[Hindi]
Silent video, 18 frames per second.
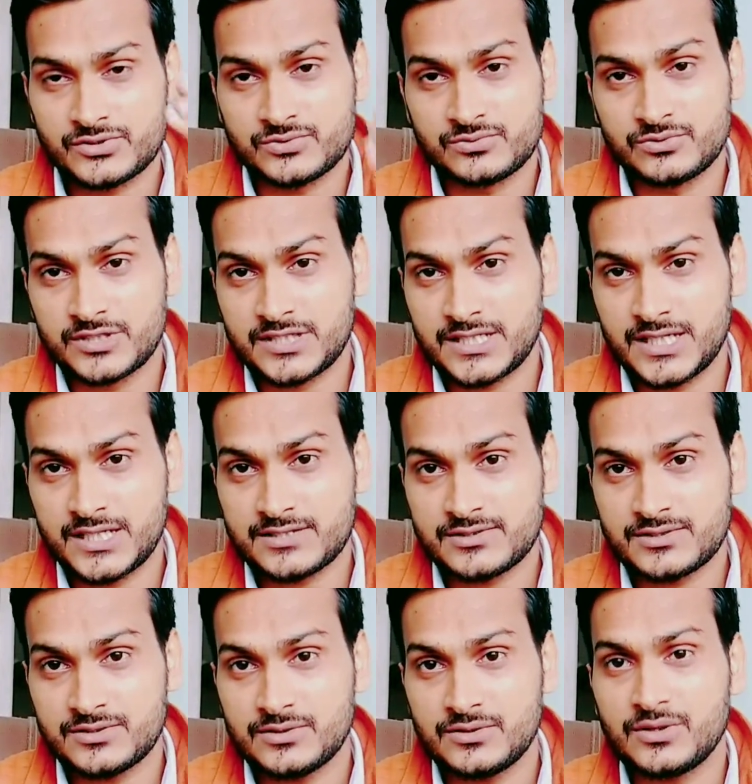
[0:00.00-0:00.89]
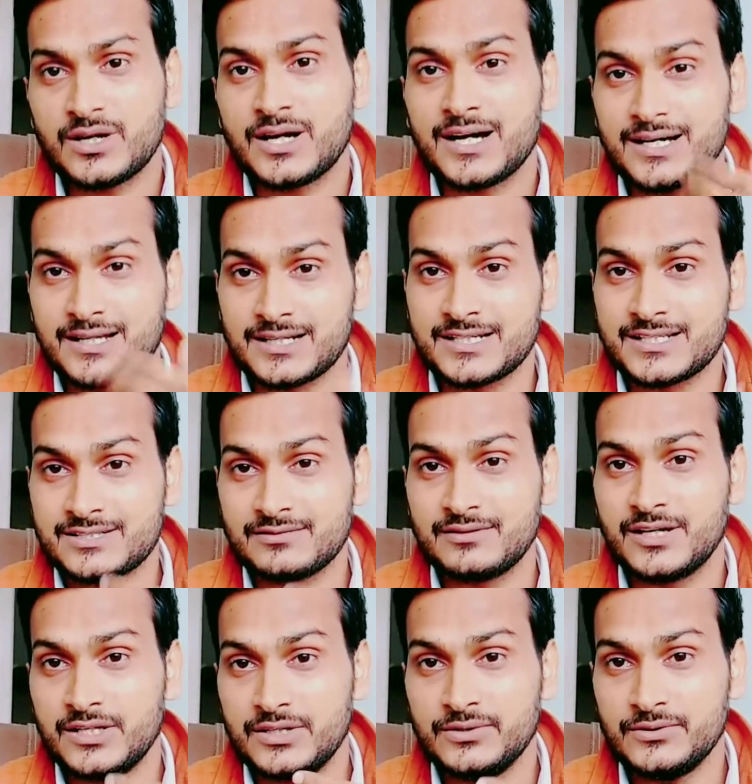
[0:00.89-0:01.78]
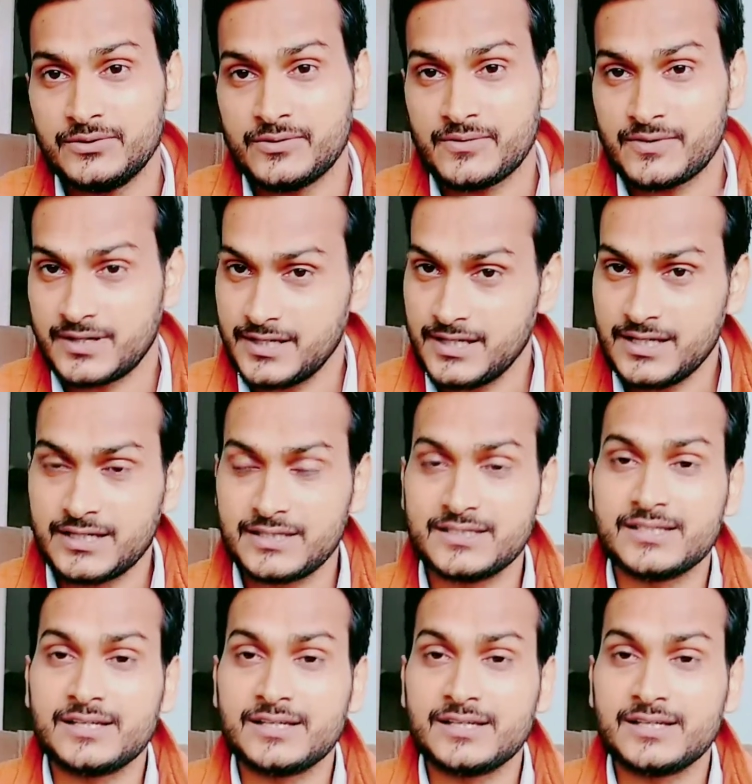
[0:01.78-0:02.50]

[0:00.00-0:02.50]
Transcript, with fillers: सूखी खांसी हो खनास वाली हो ठीक